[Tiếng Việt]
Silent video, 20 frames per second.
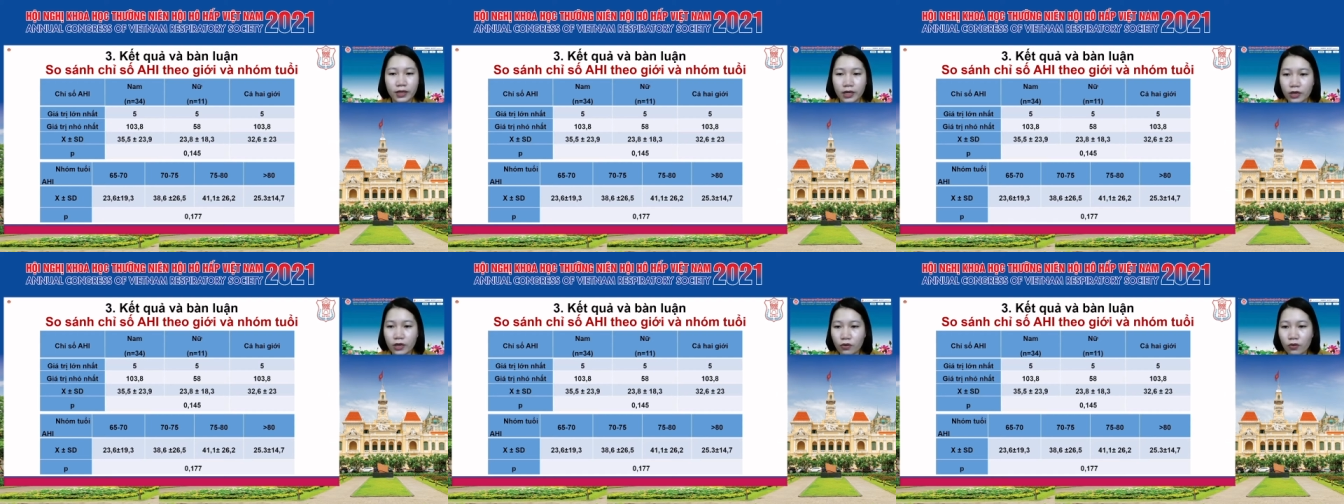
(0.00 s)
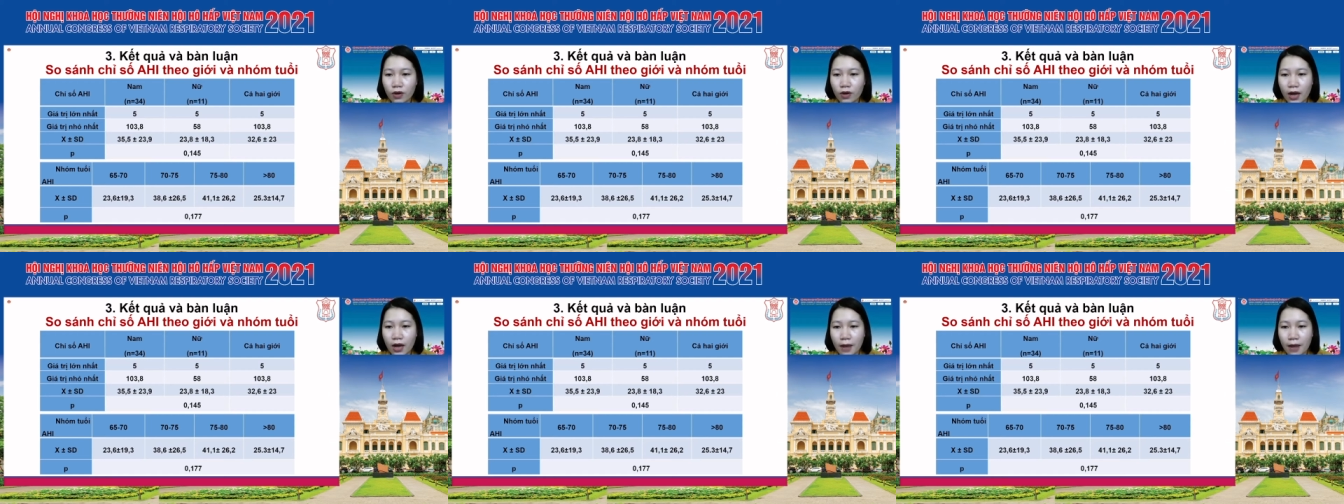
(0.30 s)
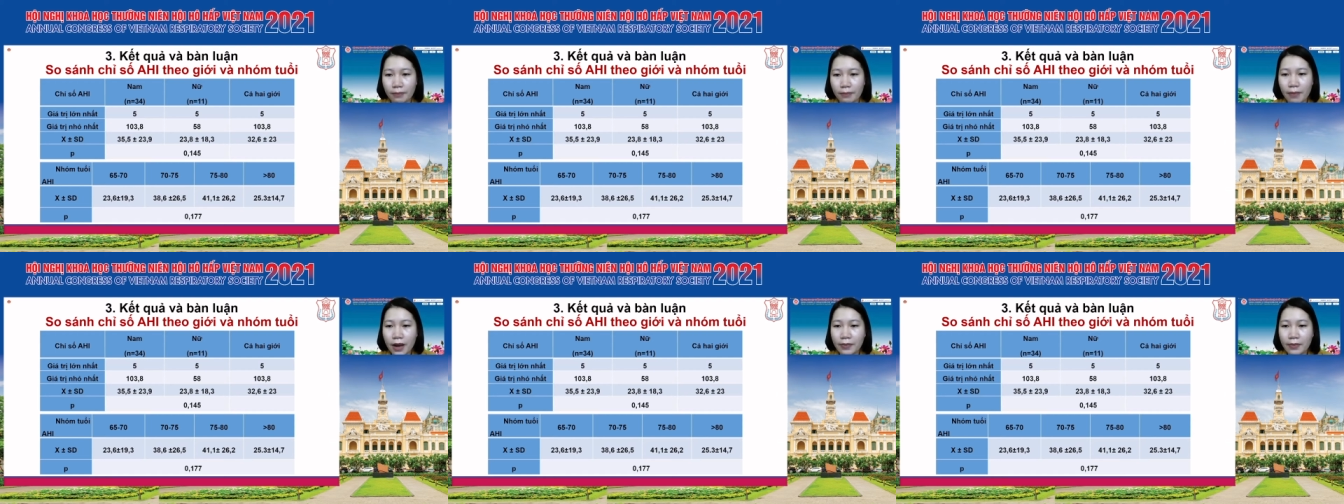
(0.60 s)
cứu
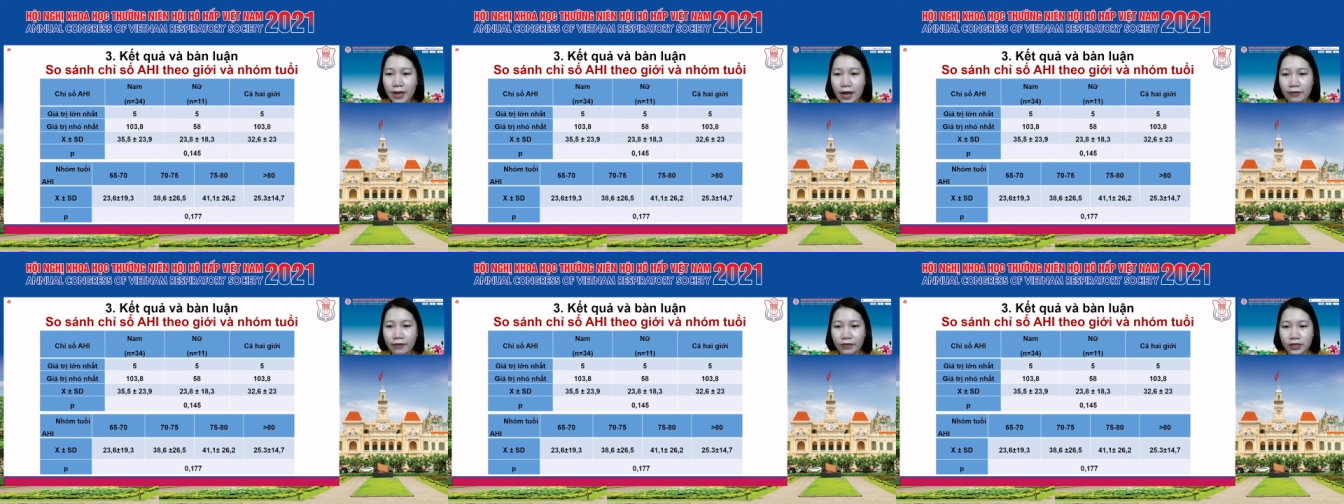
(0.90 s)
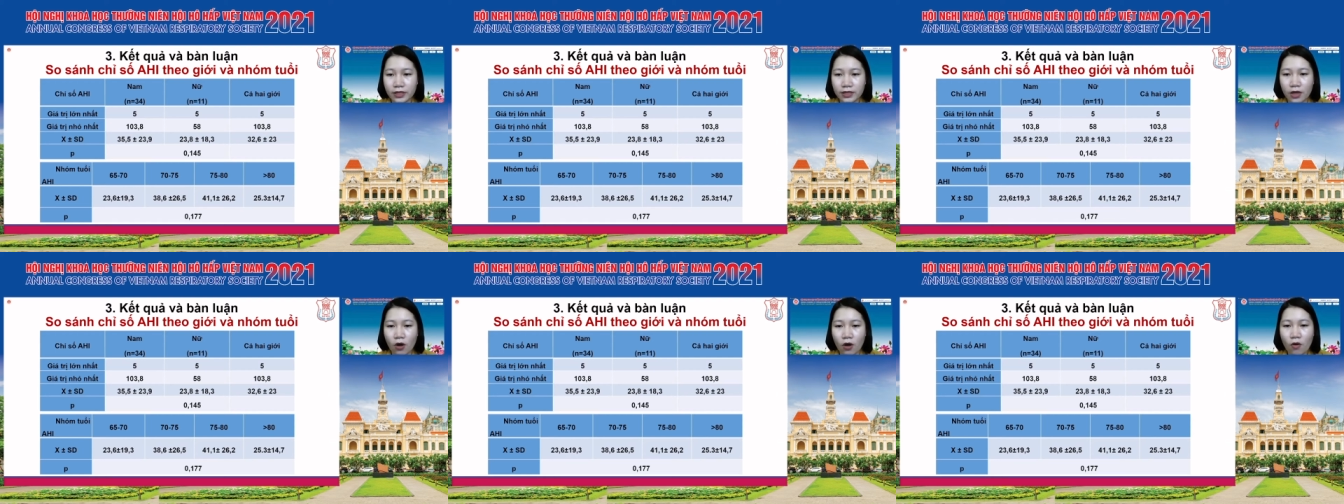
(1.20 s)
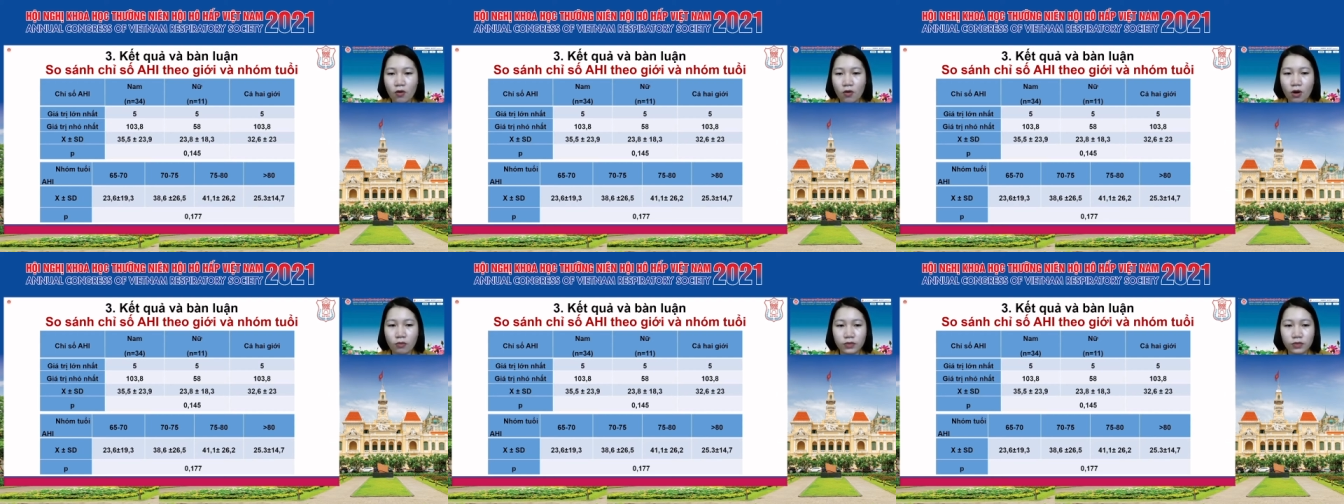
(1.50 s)
là
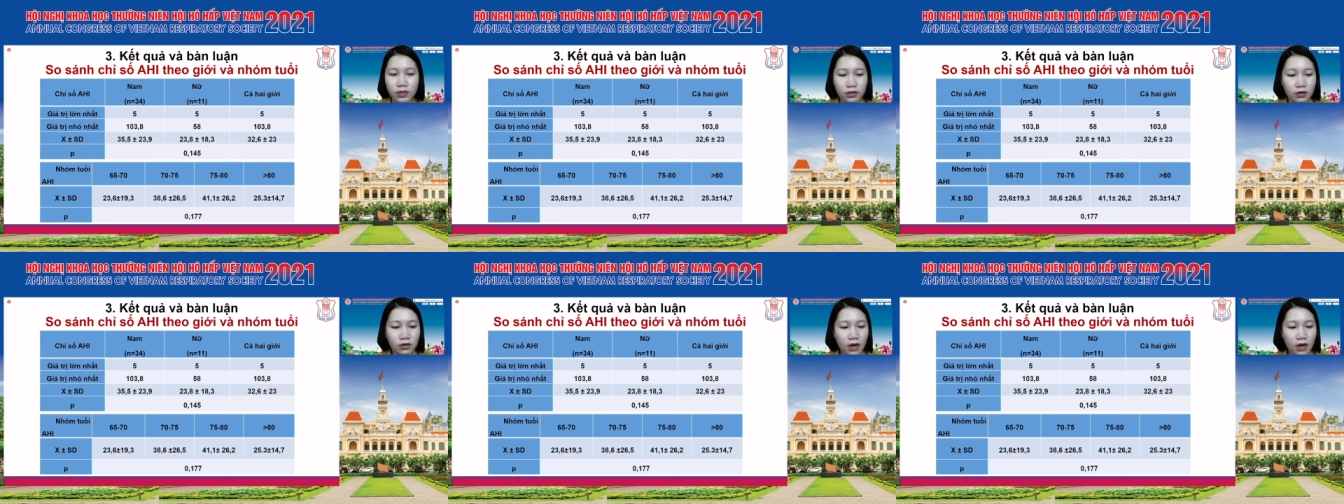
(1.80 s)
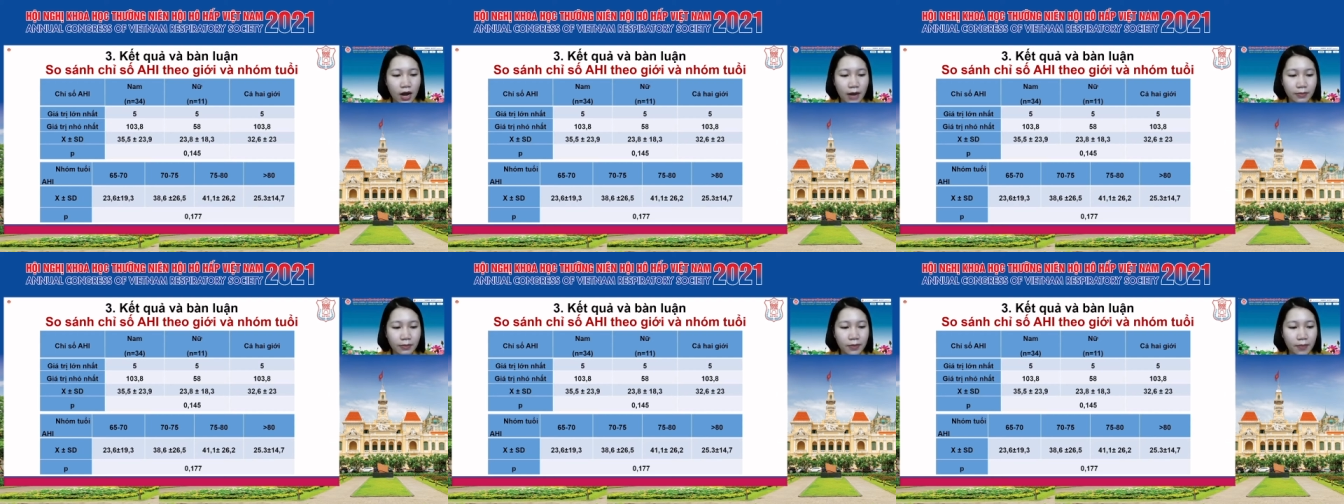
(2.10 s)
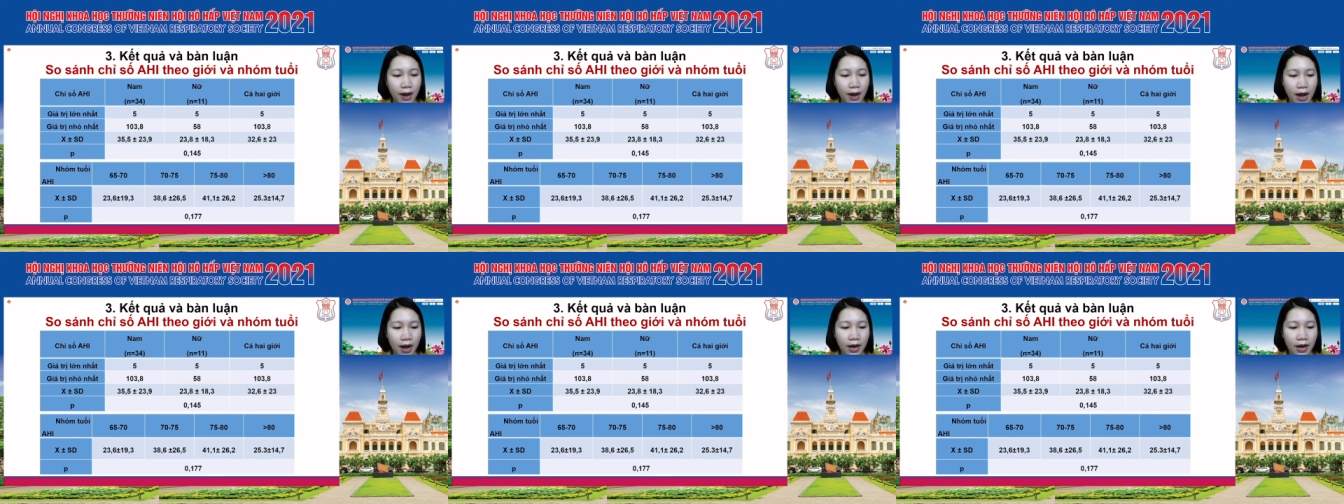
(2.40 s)
32,6 cộng trừ
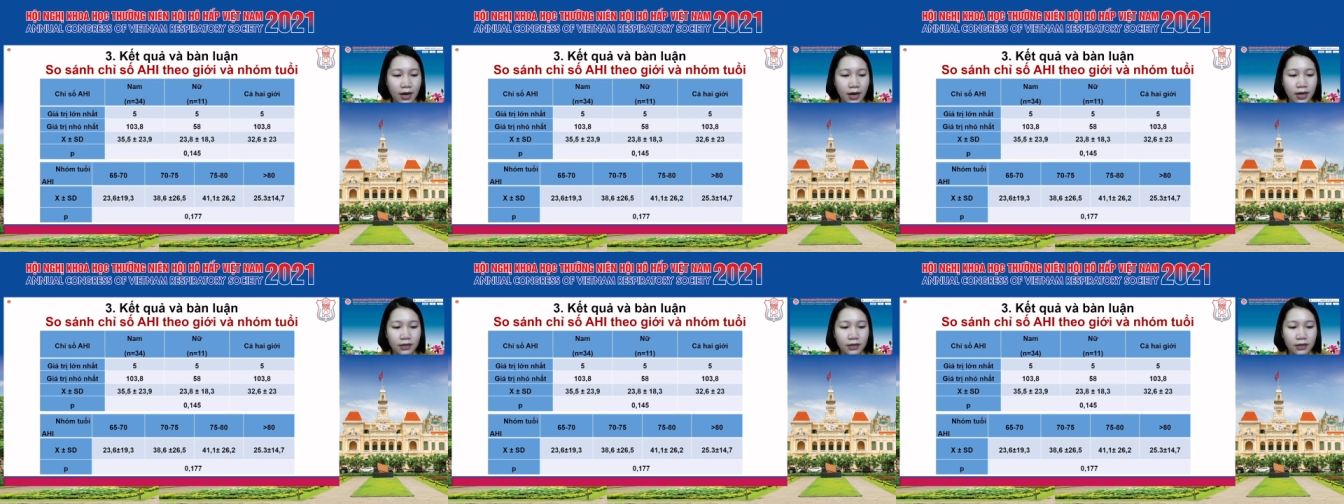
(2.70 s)
23,